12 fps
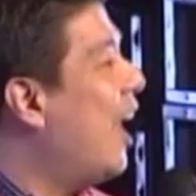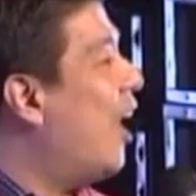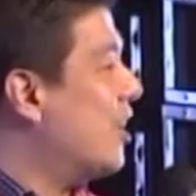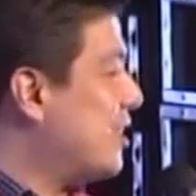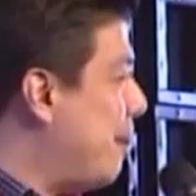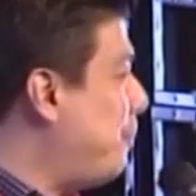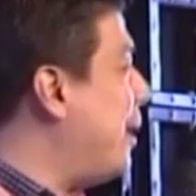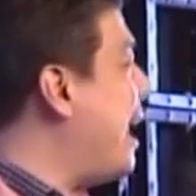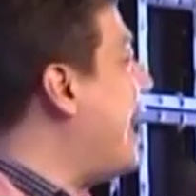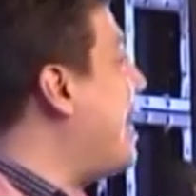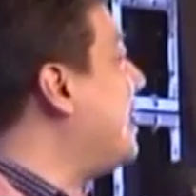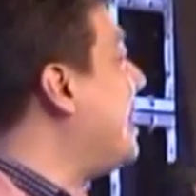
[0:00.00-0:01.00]
o, sample na
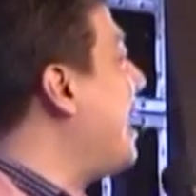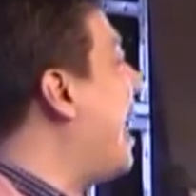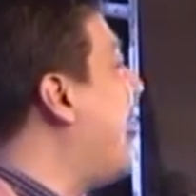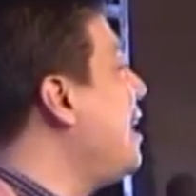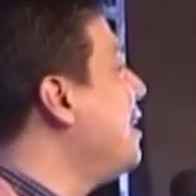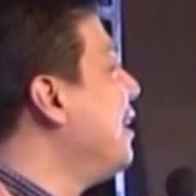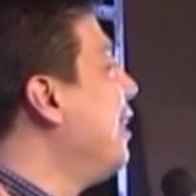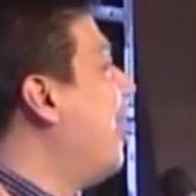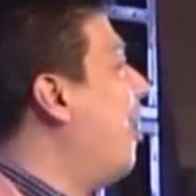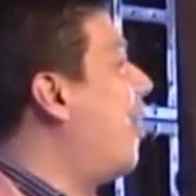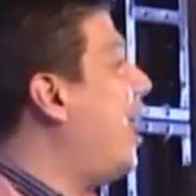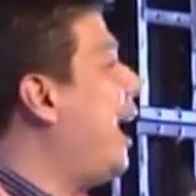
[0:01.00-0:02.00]
natin ha.
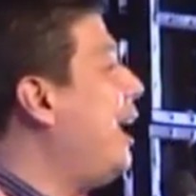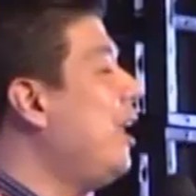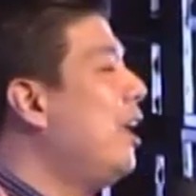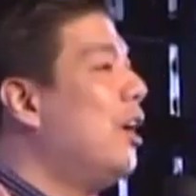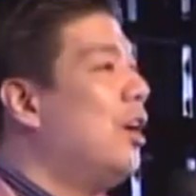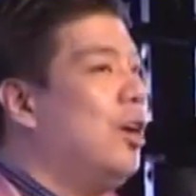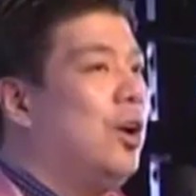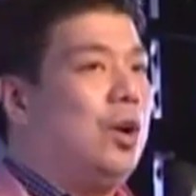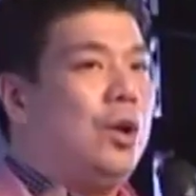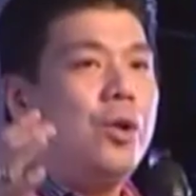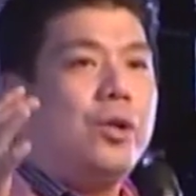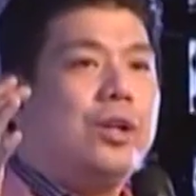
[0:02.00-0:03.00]
Okay?
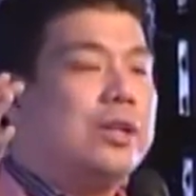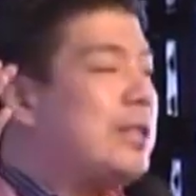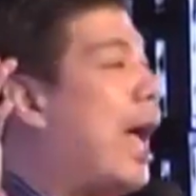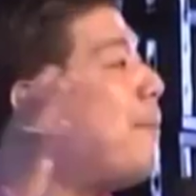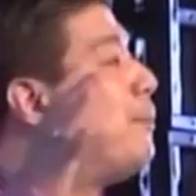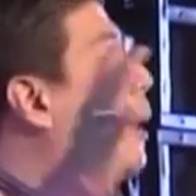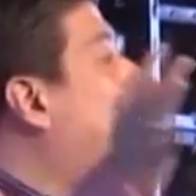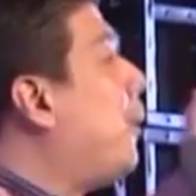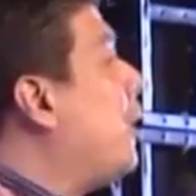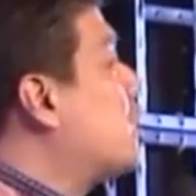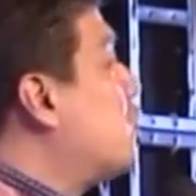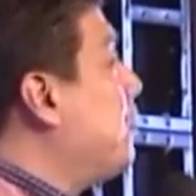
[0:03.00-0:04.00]
Look, tap the
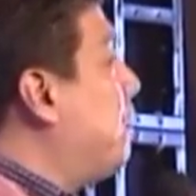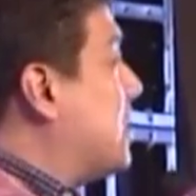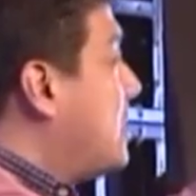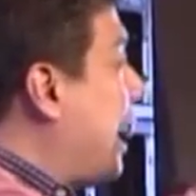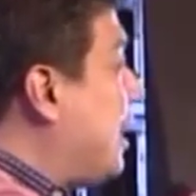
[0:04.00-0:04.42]
person beside